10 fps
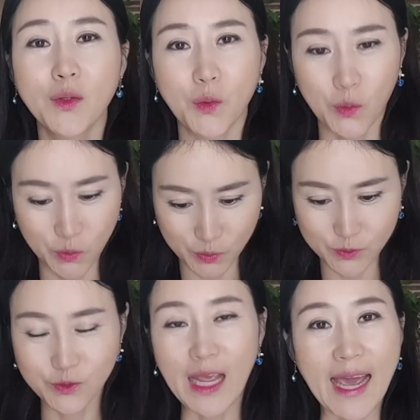또
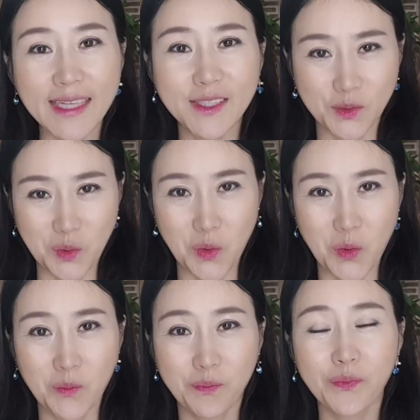우리
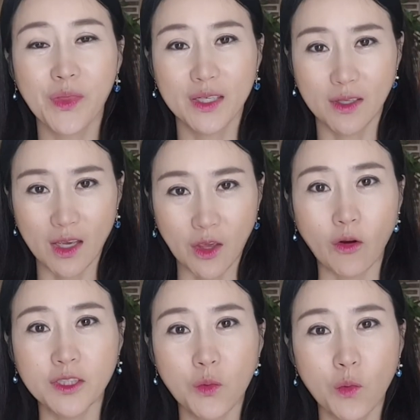아이들도 음, 그렇게
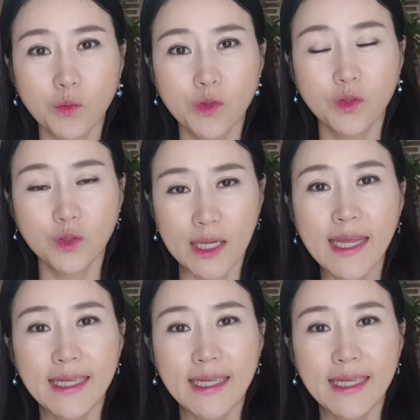경제 공부